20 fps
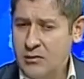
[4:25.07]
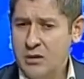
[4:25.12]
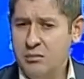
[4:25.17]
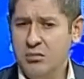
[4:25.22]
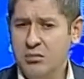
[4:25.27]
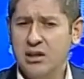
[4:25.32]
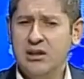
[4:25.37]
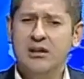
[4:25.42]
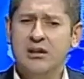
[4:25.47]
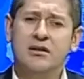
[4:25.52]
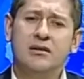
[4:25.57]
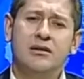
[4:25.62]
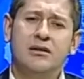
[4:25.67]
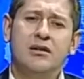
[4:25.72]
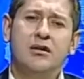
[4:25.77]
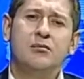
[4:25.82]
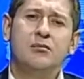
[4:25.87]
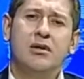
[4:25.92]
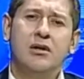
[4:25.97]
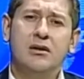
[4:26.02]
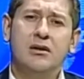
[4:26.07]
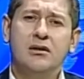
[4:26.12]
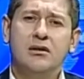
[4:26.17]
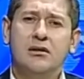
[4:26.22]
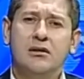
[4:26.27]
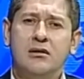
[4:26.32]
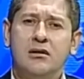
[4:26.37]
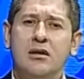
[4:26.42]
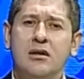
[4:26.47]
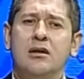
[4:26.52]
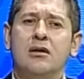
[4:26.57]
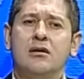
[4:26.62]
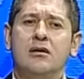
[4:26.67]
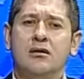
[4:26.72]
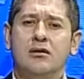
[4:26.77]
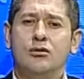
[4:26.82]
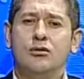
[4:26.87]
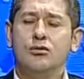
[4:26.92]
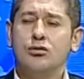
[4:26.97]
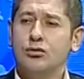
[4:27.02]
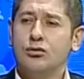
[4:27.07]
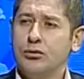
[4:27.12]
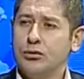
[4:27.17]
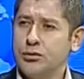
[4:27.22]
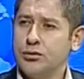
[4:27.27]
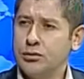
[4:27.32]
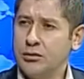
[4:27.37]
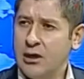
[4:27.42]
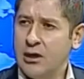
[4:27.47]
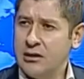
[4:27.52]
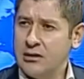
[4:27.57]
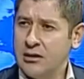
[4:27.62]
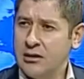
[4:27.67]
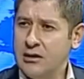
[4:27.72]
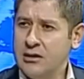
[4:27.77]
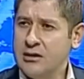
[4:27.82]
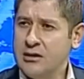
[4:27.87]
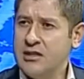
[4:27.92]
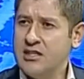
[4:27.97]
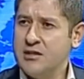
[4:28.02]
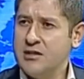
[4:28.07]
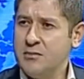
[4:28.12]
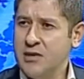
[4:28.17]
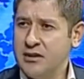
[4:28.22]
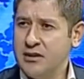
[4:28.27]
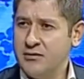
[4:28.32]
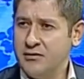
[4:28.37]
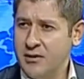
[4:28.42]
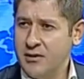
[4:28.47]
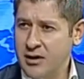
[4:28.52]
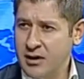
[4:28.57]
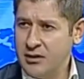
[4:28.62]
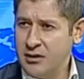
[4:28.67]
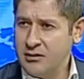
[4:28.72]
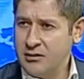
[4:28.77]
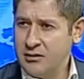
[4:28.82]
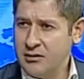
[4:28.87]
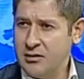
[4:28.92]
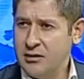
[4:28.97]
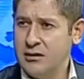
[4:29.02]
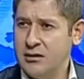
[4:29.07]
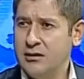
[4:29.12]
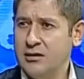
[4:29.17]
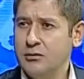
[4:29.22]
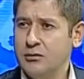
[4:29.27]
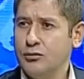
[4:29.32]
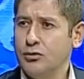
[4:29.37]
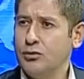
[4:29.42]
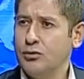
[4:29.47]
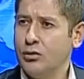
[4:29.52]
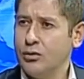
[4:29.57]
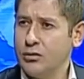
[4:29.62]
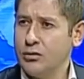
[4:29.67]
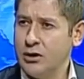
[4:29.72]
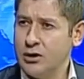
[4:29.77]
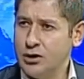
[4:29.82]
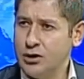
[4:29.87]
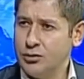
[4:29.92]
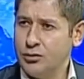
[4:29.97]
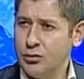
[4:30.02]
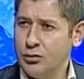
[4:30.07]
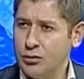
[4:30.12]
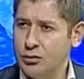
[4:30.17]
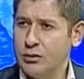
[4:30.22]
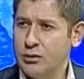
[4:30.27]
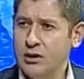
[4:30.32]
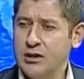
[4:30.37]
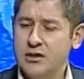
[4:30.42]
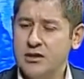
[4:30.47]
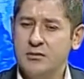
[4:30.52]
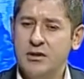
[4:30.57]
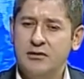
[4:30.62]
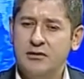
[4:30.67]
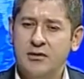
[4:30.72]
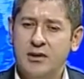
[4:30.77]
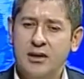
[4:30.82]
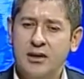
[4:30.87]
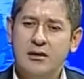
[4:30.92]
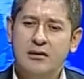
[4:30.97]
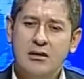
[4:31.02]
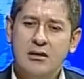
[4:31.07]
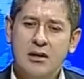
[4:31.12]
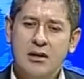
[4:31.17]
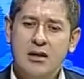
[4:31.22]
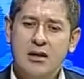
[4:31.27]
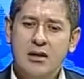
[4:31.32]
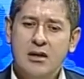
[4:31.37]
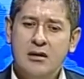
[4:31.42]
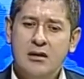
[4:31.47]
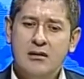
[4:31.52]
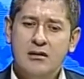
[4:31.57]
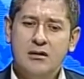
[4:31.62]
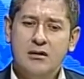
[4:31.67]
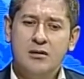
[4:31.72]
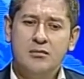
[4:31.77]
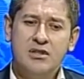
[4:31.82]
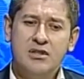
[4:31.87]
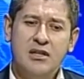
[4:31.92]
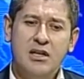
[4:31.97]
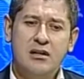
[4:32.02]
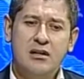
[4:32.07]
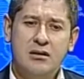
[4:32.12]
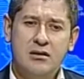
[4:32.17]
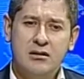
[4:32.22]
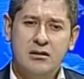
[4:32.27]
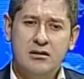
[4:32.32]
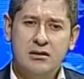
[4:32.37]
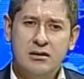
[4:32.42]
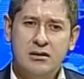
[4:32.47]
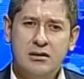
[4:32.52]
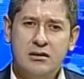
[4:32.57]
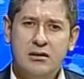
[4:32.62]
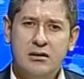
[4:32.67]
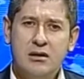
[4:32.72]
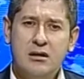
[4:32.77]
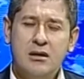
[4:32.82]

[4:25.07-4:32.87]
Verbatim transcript: Bakanlığı'na bağlı e, kuruluşlarda hizmet veren, e, bu konuda iş kolunda hizmet veren bir sendikadır.